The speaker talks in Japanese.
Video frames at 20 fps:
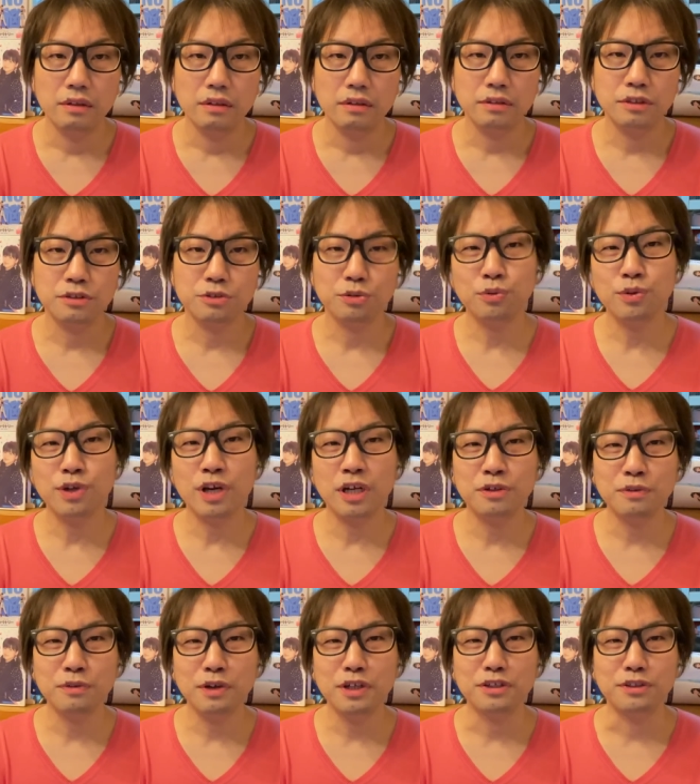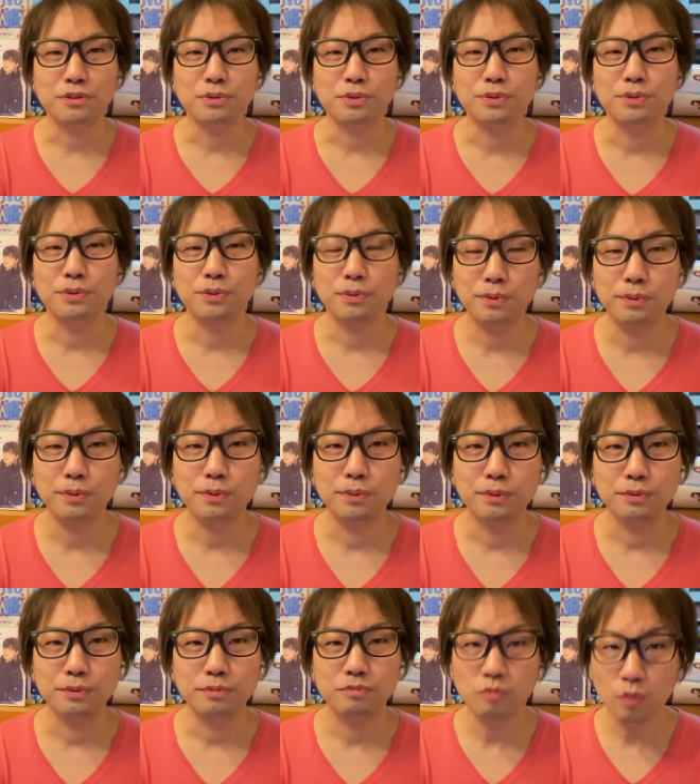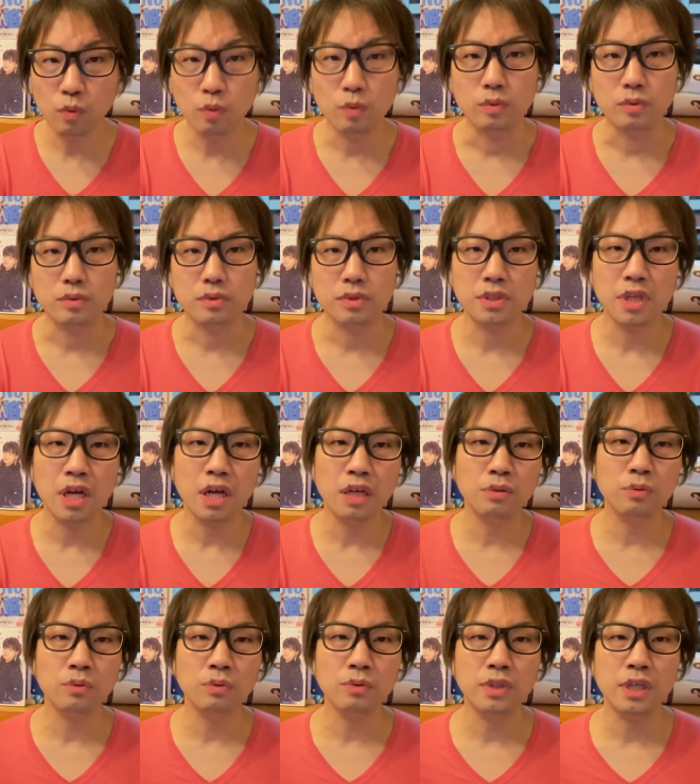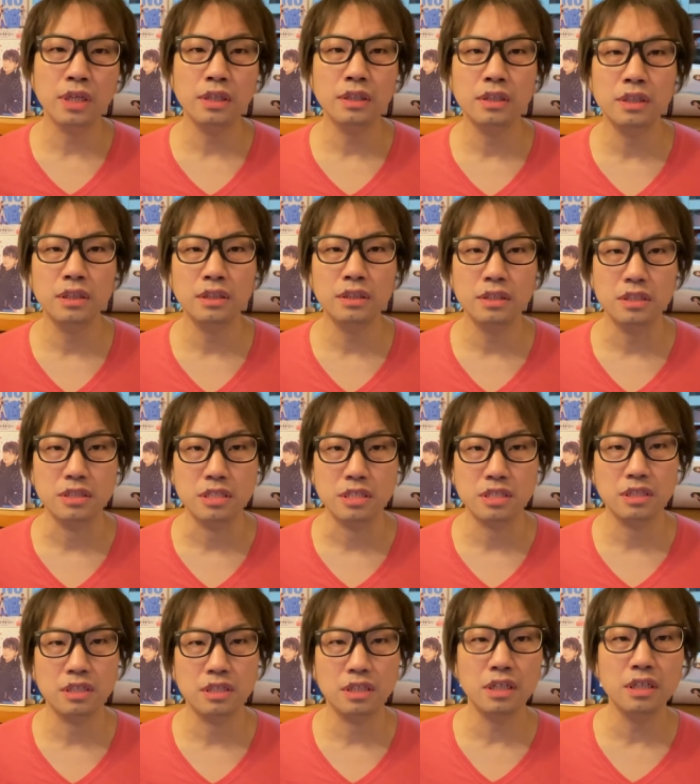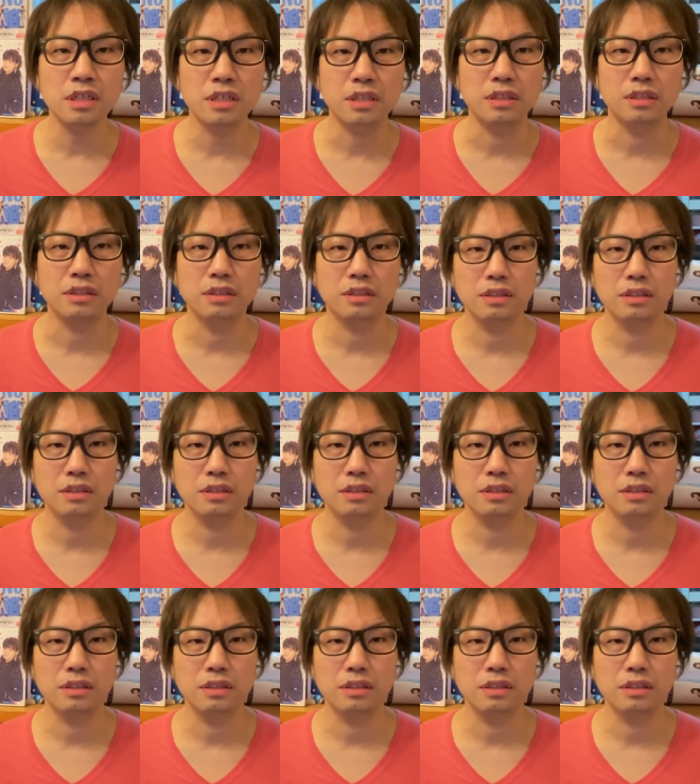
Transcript: でその役割というのをもうスタートの段階でしっかり